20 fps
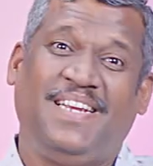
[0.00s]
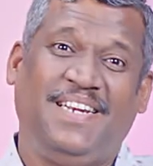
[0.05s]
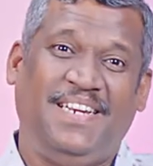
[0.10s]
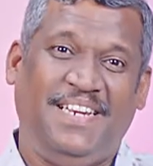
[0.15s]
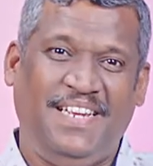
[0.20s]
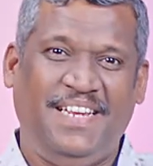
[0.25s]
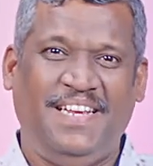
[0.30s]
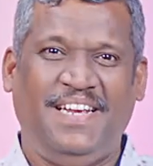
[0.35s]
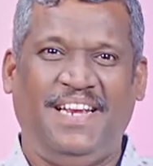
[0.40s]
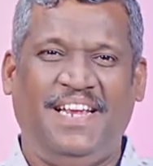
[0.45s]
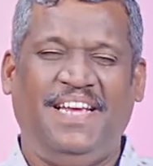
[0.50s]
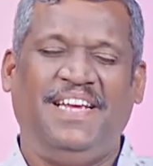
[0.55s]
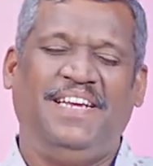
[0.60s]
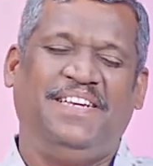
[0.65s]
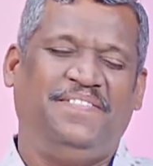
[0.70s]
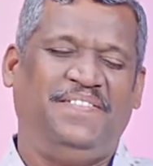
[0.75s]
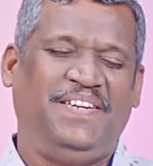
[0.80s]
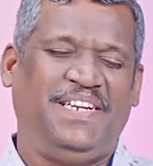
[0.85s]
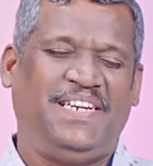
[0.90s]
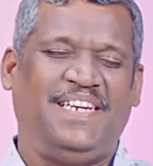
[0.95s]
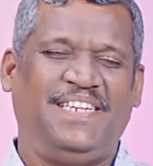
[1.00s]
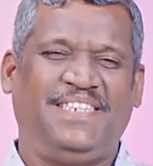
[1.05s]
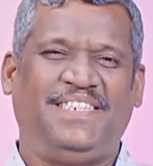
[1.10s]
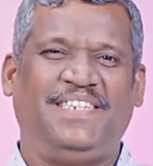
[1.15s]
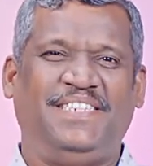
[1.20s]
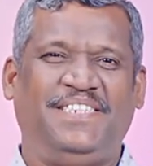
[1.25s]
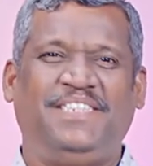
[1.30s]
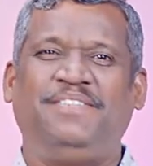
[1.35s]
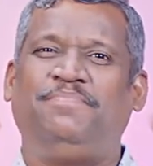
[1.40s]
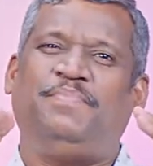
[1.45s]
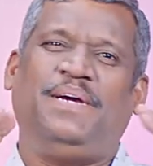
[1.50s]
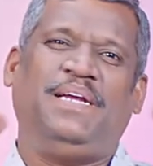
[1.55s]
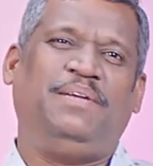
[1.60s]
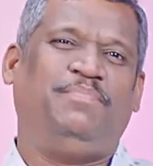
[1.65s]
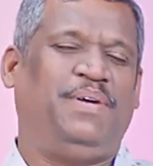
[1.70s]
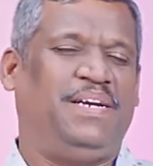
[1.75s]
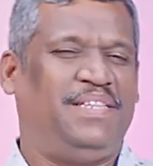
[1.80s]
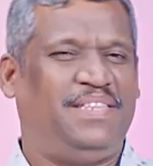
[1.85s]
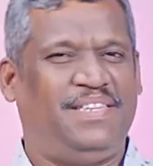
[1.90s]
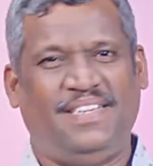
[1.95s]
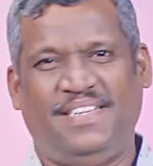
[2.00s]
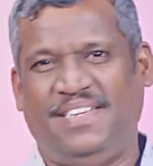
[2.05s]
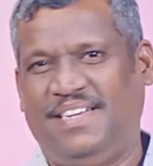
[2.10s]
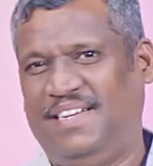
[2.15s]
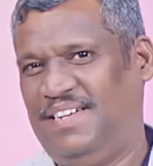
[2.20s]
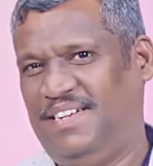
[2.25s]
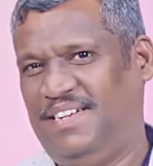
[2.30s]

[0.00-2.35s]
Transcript: நீங்களே வீட்டில் செஞ்சு பயன்படுத்துங்க